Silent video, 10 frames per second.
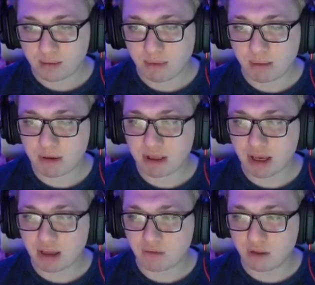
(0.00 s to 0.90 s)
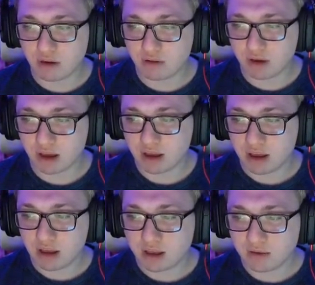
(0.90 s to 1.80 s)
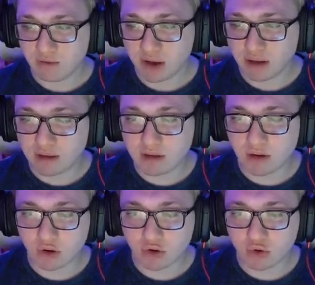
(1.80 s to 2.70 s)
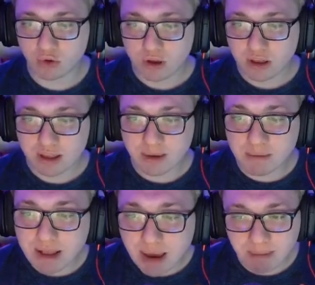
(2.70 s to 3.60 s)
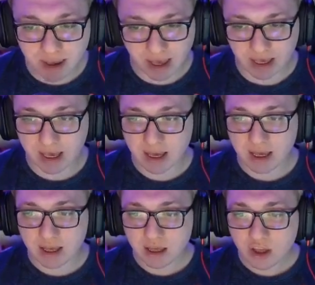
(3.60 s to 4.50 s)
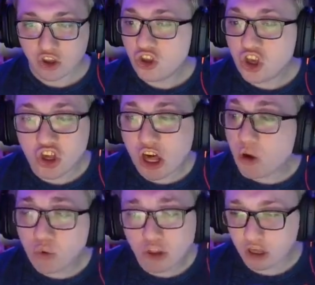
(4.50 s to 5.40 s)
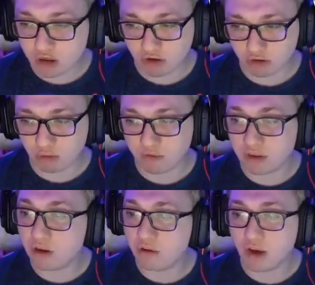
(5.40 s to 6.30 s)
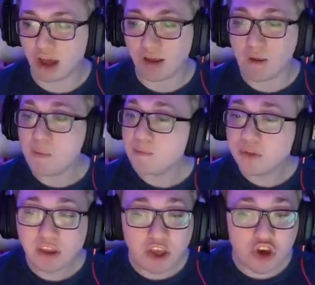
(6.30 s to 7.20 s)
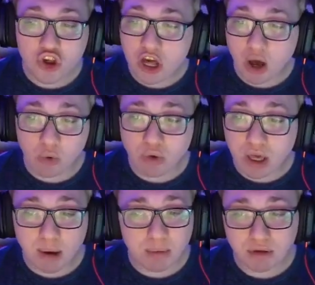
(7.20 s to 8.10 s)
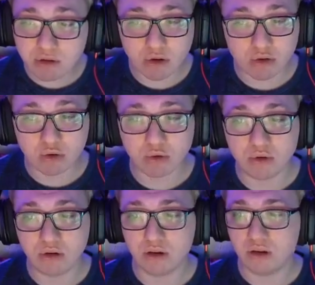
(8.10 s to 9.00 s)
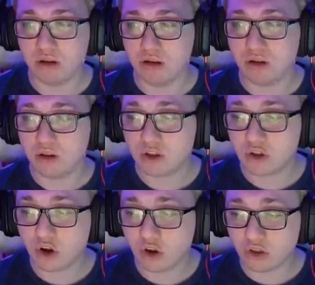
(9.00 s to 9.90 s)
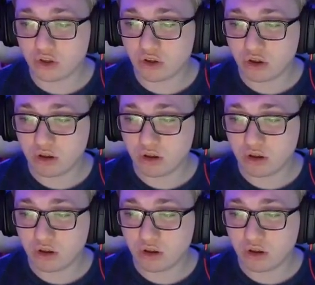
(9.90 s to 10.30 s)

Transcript: Pamiętajcie, widzowie, im więcej sosu, tym lepiej. Nie żałujcie sosu, widzowie. Nie żałujemy sosu. Sos